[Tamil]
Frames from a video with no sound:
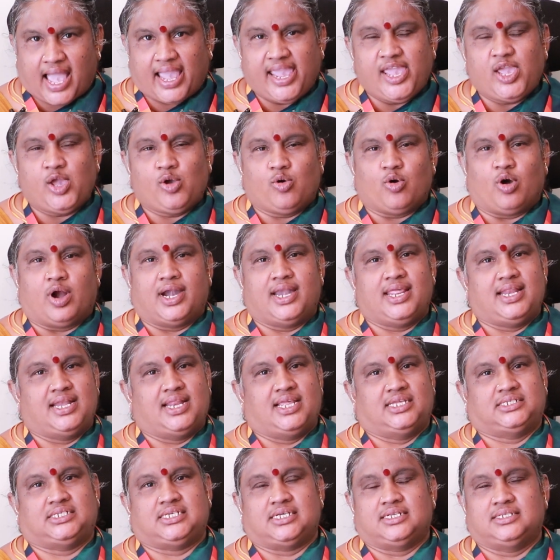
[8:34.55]
ஐ
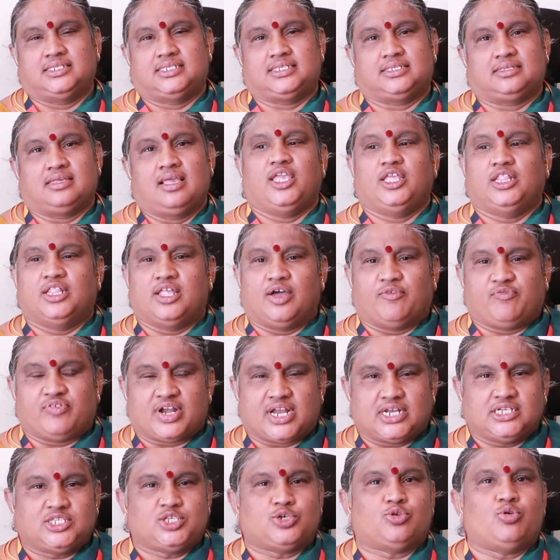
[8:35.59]
கோஆர்டினேஷன்ஸ் இந்த
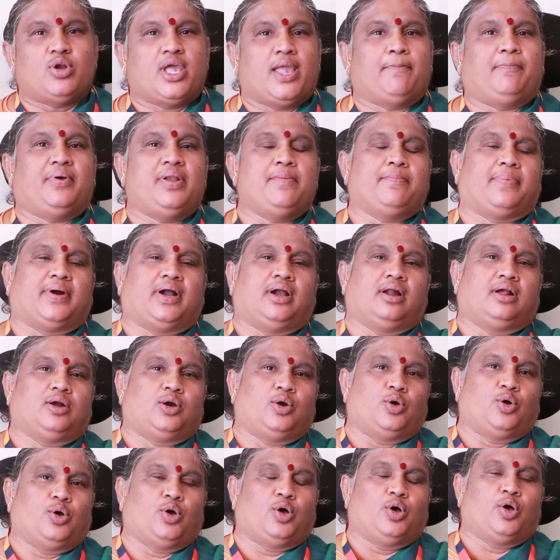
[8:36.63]
ஃப்ரெண்ட்ஸ் கூட எப்படி
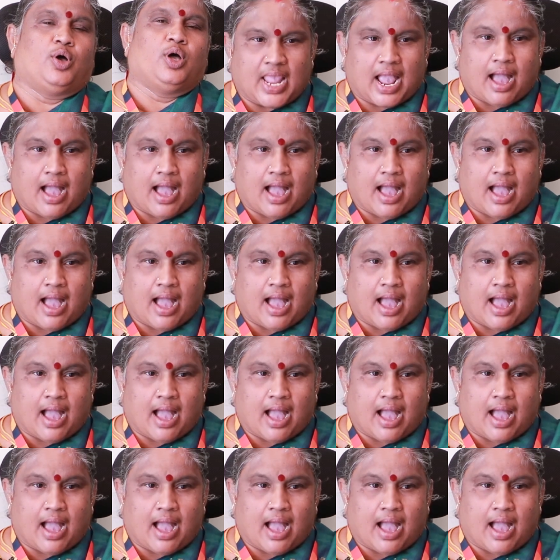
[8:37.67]
பழகணும்